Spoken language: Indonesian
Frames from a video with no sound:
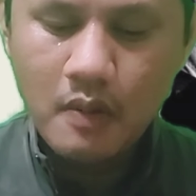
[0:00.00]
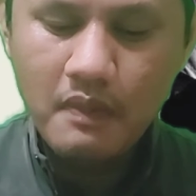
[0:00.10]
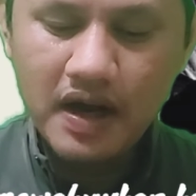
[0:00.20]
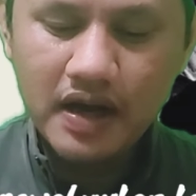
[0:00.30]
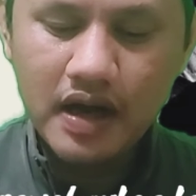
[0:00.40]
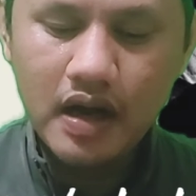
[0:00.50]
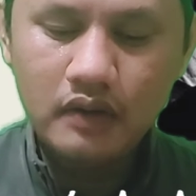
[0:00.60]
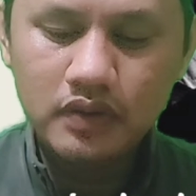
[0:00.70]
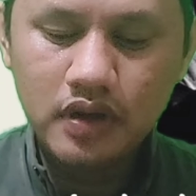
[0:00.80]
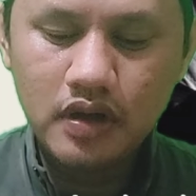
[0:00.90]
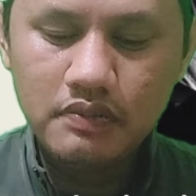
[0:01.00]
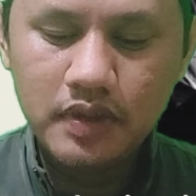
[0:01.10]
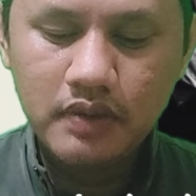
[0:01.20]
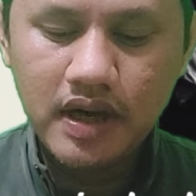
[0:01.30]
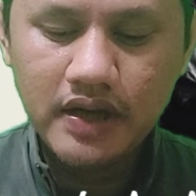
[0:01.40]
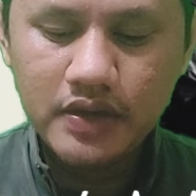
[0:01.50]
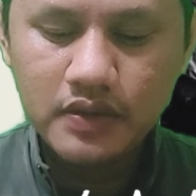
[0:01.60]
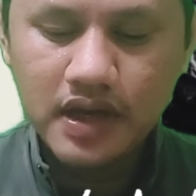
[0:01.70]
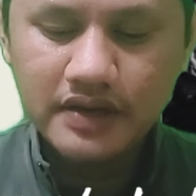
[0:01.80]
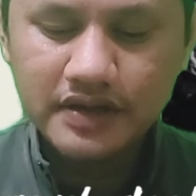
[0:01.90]
Maka Allah
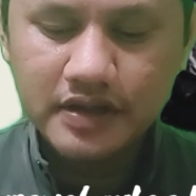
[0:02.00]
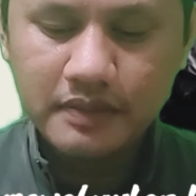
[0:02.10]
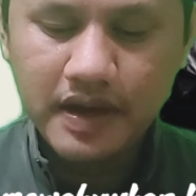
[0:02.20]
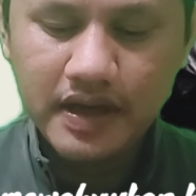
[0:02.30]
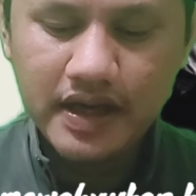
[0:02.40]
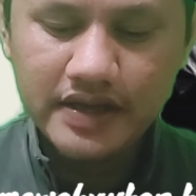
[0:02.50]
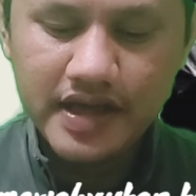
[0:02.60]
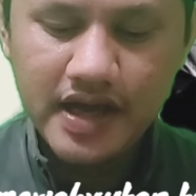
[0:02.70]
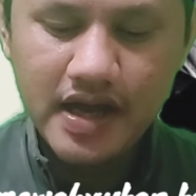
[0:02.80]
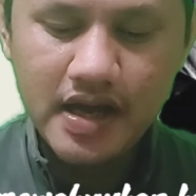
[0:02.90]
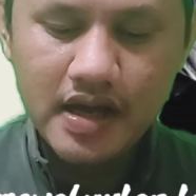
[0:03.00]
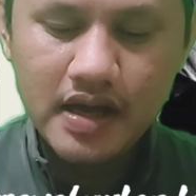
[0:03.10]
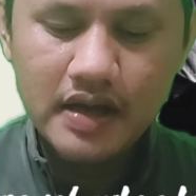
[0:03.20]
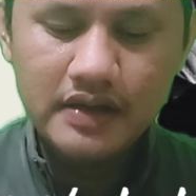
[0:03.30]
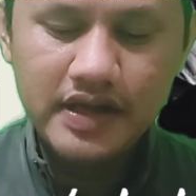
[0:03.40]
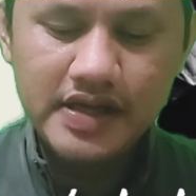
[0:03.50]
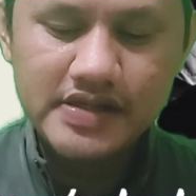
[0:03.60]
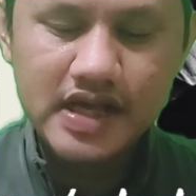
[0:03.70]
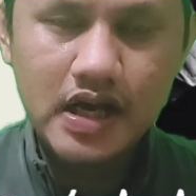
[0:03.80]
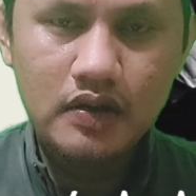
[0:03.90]
mewahyukan kepadanya
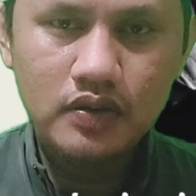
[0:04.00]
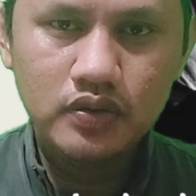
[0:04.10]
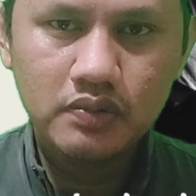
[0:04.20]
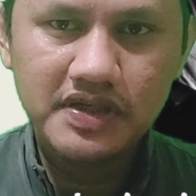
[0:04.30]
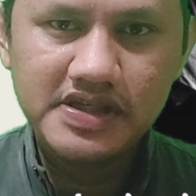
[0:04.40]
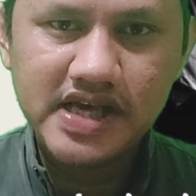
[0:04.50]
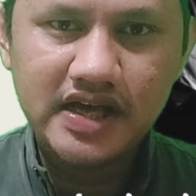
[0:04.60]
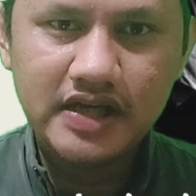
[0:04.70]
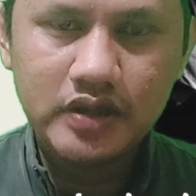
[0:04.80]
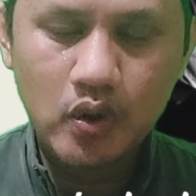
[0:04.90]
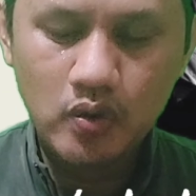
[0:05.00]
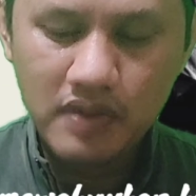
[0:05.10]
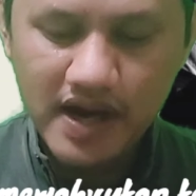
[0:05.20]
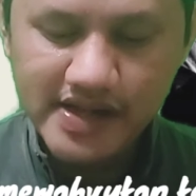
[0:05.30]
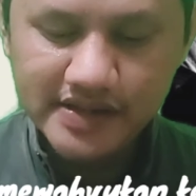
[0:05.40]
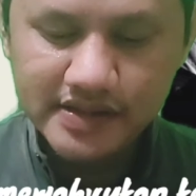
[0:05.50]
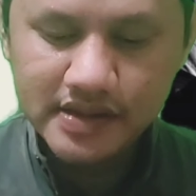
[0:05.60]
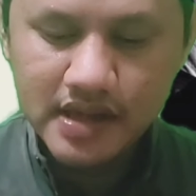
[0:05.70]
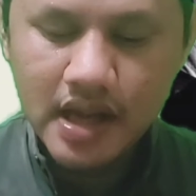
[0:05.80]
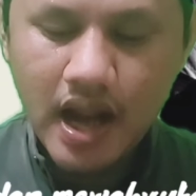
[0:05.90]
desa untuk mencari taubat
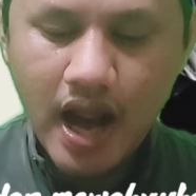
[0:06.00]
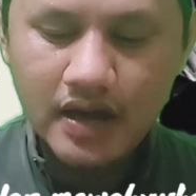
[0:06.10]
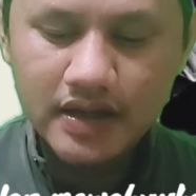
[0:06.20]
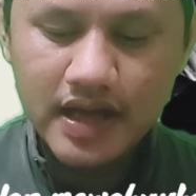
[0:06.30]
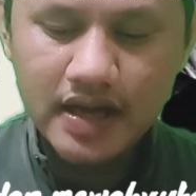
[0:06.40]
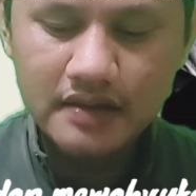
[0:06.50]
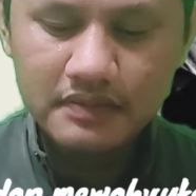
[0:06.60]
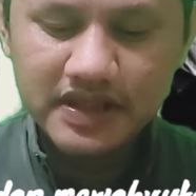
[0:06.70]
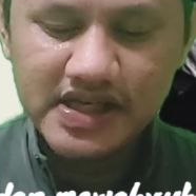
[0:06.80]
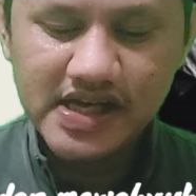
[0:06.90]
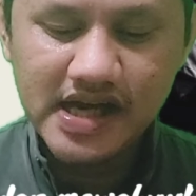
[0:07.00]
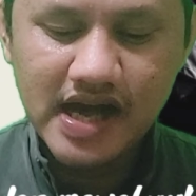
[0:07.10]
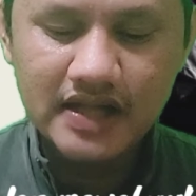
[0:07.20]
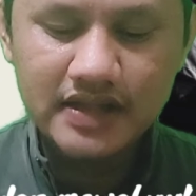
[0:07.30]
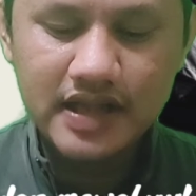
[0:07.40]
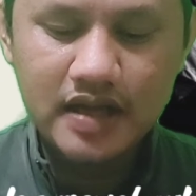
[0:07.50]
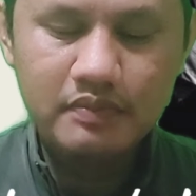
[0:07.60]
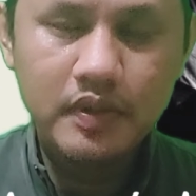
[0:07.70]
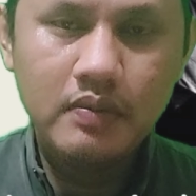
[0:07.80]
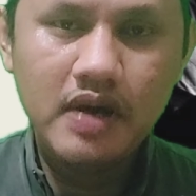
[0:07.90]
agar mendekat dan
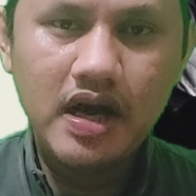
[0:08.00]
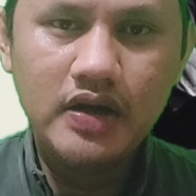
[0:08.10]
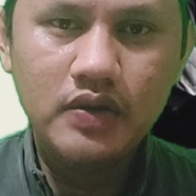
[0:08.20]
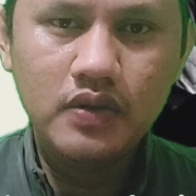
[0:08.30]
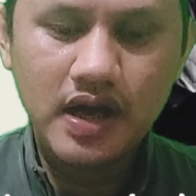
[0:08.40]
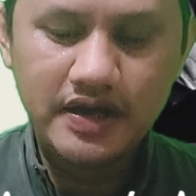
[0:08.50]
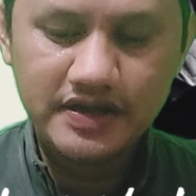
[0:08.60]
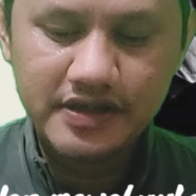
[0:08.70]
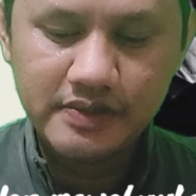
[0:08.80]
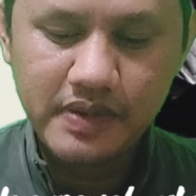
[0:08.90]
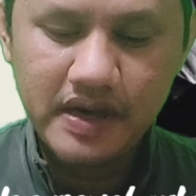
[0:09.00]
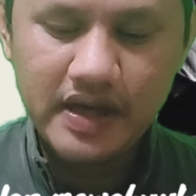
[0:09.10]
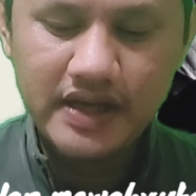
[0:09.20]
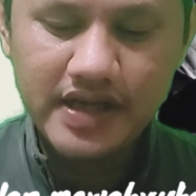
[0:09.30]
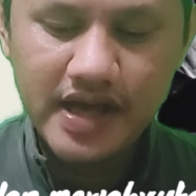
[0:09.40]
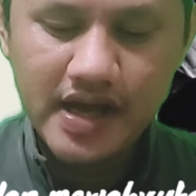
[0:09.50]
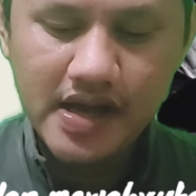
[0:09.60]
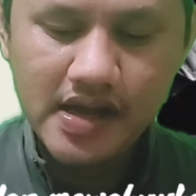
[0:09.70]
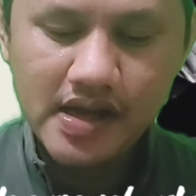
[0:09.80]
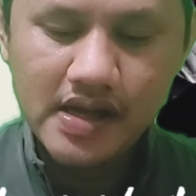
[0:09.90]
memahyukan kepadanya
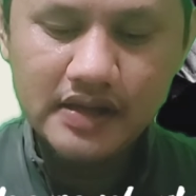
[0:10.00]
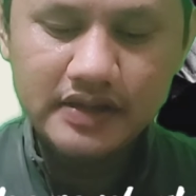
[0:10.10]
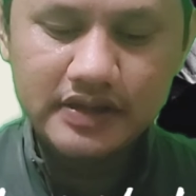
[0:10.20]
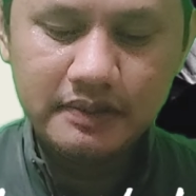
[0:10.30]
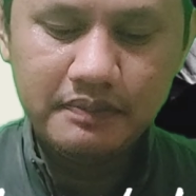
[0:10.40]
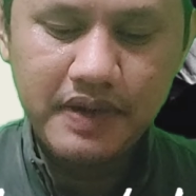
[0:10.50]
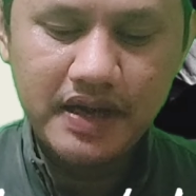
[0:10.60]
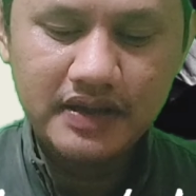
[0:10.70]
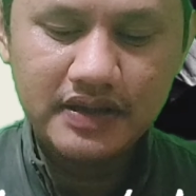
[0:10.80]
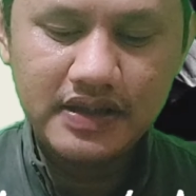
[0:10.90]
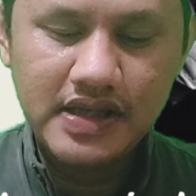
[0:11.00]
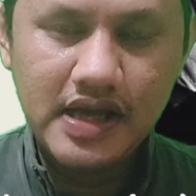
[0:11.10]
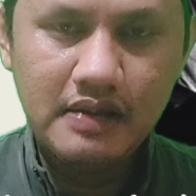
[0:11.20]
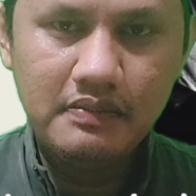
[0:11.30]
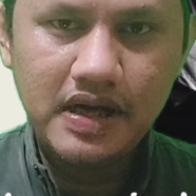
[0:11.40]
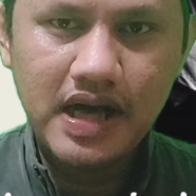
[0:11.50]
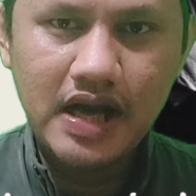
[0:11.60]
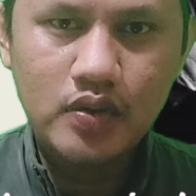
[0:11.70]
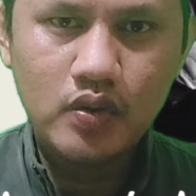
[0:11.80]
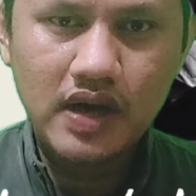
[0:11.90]
tempat dia
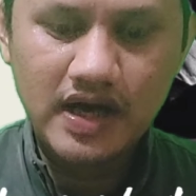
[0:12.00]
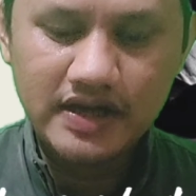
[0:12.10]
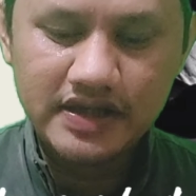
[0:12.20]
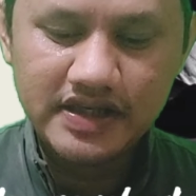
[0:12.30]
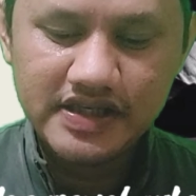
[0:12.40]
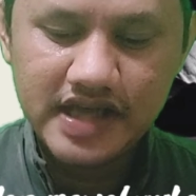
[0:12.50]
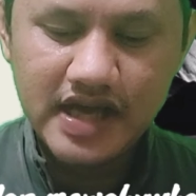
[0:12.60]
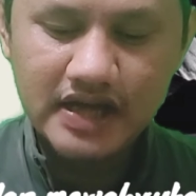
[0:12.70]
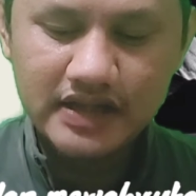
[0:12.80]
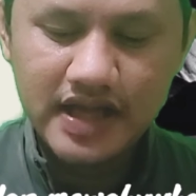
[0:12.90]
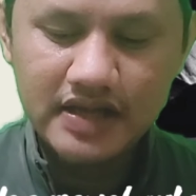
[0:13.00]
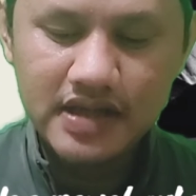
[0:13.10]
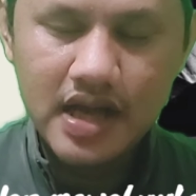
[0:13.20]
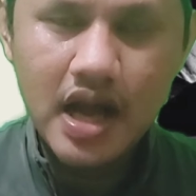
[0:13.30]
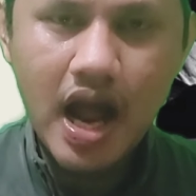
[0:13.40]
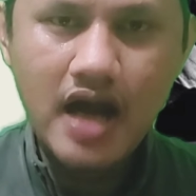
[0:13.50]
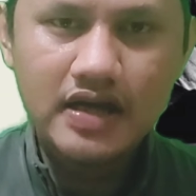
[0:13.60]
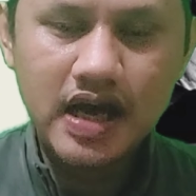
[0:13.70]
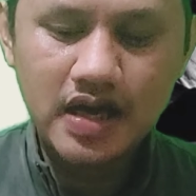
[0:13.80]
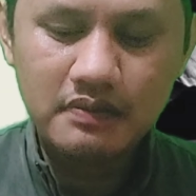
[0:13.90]
melakukan kejahatan
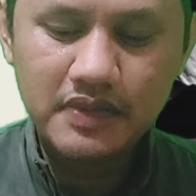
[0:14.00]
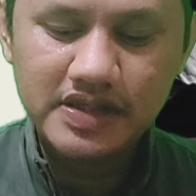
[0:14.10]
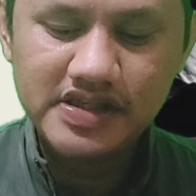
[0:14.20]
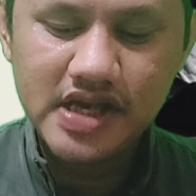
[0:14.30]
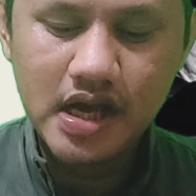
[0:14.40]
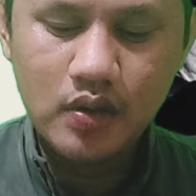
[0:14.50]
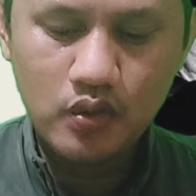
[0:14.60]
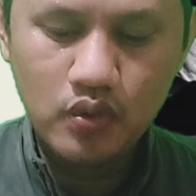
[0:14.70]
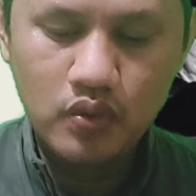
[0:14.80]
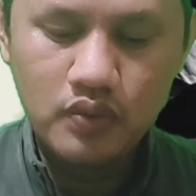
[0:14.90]
agar menjauh.